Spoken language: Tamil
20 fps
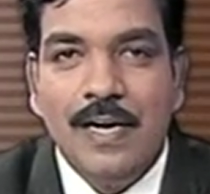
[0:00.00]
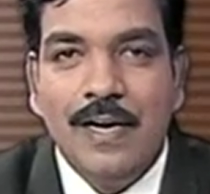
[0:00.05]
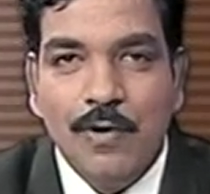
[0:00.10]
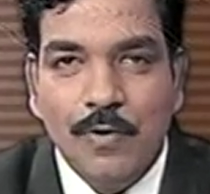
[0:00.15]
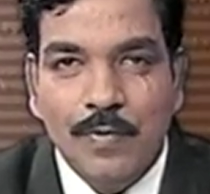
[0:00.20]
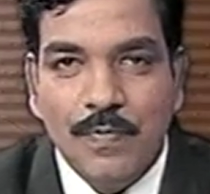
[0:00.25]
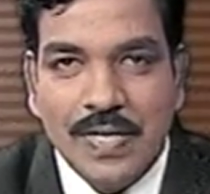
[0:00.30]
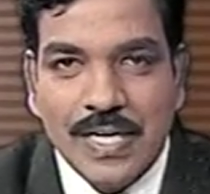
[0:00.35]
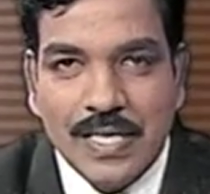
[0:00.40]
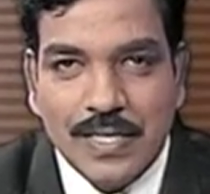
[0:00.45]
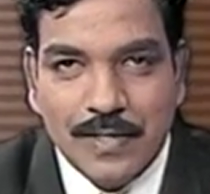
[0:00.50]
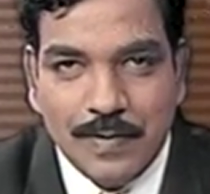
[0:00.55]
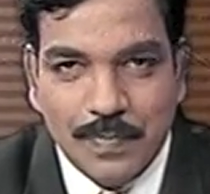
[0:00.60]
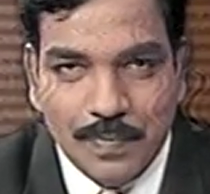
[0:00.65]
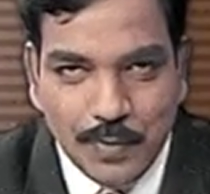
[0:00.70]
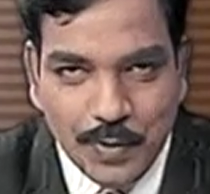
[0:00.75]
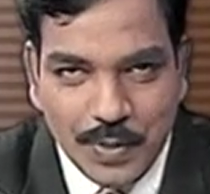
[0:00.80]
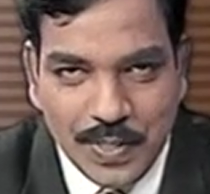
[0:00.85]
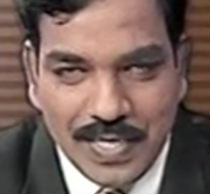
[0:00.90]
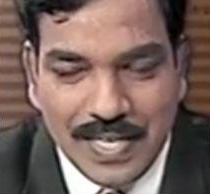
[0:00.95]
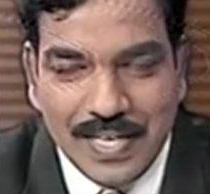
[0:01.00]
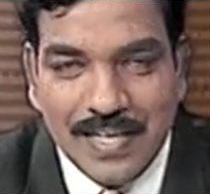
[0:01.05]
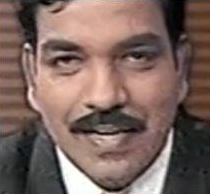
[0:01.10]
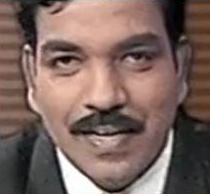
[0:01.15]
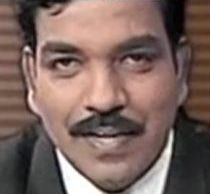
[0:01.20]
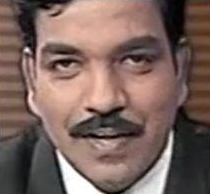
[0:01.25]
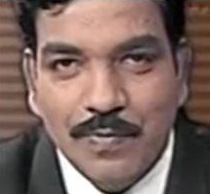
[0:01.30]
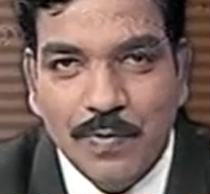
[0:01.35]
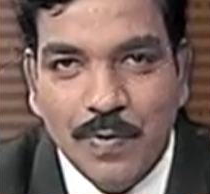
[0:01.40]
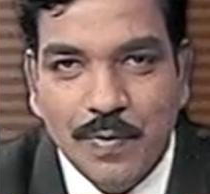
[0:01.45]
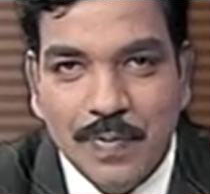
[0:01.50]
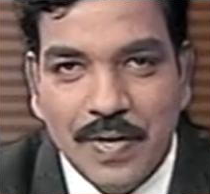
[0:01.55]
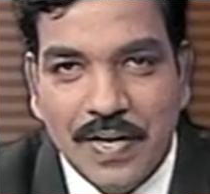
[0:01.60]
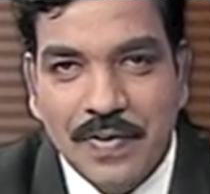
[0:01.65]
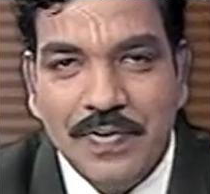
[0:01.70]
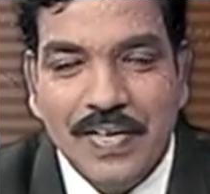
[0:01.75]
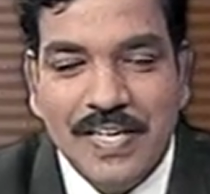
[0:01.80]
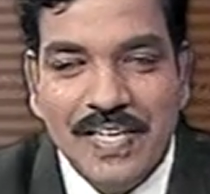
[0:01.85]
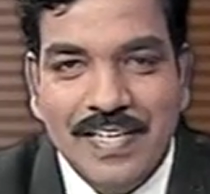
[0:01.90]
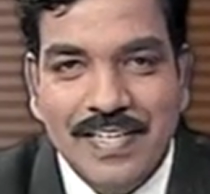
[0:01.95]
ஹலோ வணக்கம் பொதிகையின் அறிவோம்
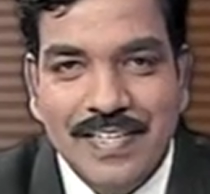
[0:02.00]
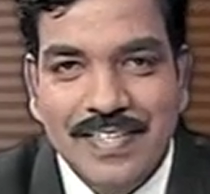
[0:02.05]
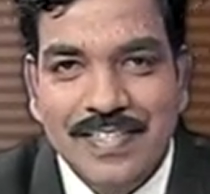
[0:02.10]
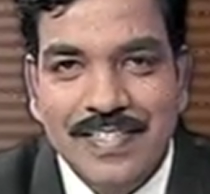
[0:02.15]
அறிவை